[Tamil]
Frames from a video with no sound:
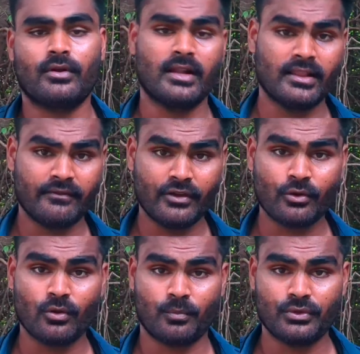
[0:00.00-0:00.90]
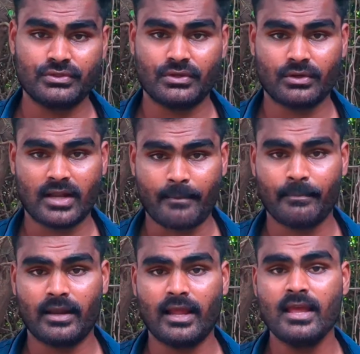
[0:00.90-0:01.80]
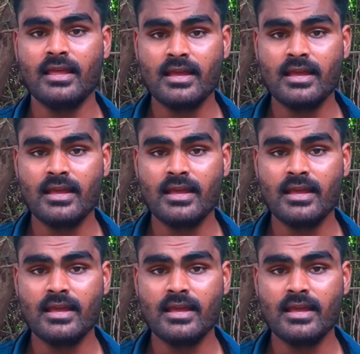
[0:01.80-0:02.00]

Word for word: போடுறேன் இந்த வீடியோ உங்களுக்கு பிடிச்சிருக்குன்னு நம்புகிறேன்